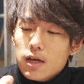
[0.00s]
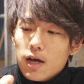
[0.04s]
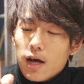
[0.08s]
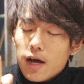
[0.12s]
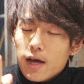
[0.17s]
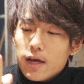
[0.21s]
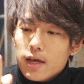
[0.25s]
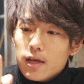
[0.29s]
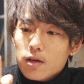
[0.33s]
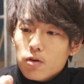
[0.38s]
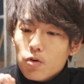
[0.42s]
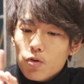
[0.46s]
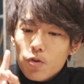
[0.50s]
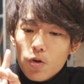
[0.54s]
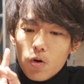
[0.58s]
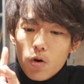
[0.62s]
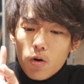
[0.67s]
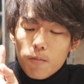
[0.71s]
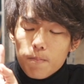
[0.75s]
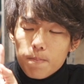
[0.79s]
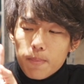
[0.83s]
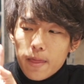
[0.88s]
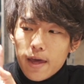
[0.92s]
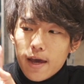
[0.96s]
はい、こ
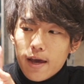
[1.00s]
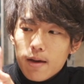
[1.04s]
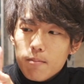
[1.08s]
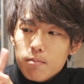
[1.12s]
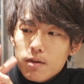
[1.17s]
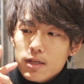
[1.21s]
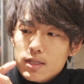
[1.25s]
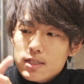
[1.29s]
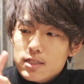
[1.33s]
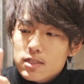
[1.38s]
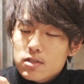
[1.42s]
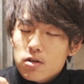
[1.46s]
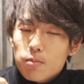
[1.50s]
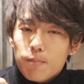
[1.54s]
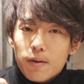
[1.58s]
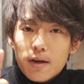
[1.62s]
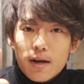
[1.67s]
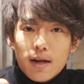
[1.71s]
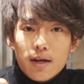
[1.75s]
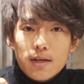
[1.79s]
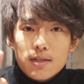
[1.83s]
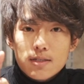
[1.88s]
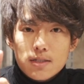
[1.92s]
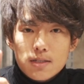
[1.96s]
の、えー、3つの
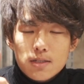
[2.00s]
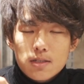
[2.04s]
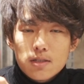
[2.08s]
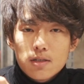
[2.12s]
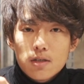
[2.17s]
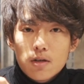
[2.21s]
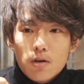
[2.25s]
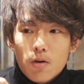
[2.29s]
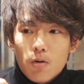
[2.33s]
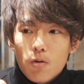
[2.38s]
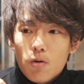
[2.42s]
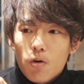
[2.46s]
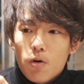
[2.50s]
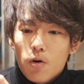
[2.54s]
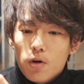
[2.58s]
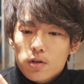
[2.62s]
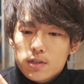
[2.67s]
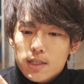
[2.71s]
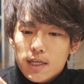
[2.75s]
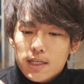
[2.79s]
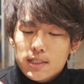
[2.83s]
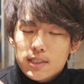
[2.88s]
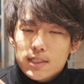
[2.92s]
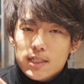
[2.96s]
バランスを
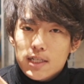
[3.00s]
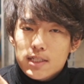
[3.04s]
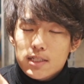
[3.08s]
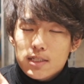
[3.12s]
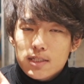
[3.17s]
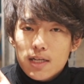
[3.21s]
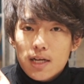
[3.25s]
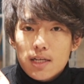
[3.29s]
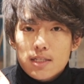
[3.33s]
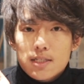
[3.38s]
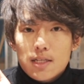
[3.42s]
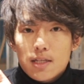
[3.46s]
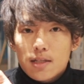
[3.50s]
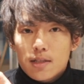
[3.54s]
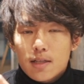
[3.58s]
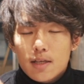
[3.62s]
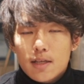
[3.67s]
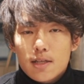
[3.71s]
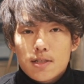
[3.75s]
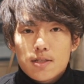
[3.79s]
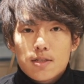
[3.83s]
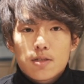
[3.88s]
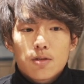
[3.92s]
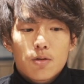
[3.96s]
適切な設
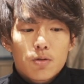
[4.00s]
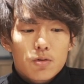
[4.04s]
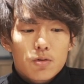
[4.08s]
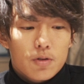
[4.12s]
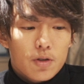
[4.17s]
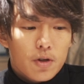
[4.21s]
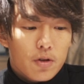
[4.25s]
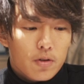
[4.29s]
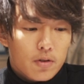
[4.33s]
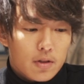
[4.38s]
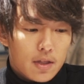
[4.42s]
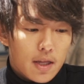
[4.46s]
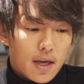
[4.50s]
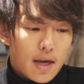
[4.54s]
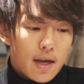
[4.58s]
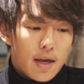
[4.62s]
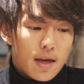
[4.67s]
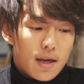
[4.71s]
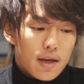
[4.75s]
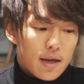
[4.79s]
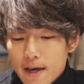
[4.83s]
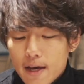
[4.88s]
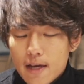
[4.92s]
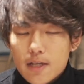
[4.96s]
定にするによって
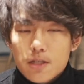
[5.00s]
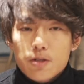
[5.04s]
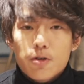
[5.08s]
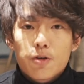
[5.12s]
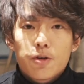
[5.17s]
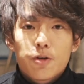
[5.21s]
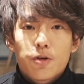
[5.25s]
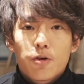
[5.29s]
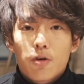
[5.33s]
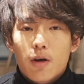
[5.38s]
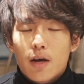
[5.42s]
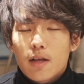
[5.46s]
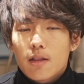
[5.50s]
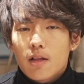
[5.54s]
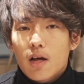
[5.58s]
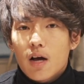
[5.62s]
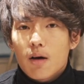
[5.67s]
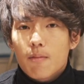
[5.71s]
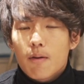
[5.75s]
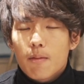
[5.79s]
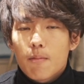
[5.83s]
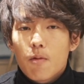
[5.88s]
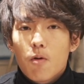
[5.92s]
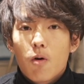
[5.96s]
映像表現の
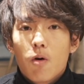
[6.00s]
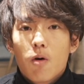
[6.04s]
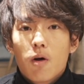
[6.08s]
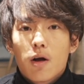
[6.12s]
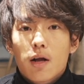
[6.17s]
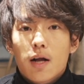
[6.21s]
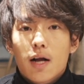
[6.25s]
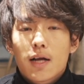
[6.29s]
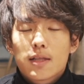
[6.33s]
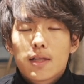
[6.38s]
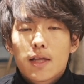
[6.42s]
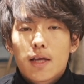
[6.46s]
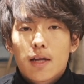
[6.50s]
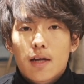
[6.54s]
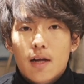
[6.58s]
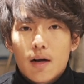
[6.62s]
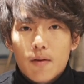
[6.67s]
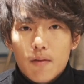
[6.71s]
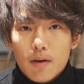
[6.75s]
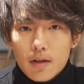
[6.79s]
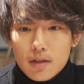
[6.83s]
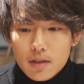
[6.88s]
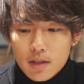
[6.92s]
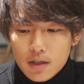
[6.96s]
幅もかなり
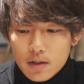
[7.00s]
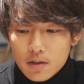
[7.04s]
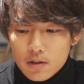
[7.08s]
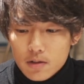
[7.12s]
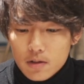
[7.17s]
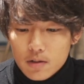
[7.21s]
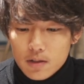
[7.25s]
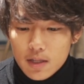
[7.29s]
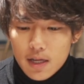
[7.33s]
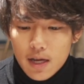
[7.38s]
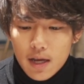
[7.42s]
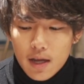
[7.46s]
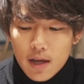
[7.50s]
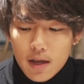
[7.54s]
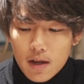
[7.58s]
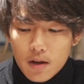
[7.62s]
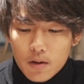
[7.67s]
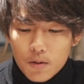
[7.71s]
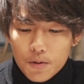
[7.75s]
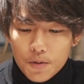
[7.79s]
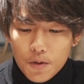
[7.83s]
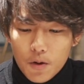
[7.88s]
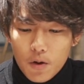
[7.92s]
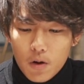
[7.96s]
変わってくるので
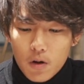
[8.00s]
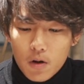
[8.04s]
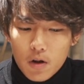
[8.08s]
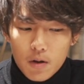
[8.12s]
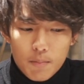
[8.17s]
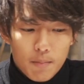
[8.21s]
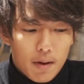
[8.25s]
この、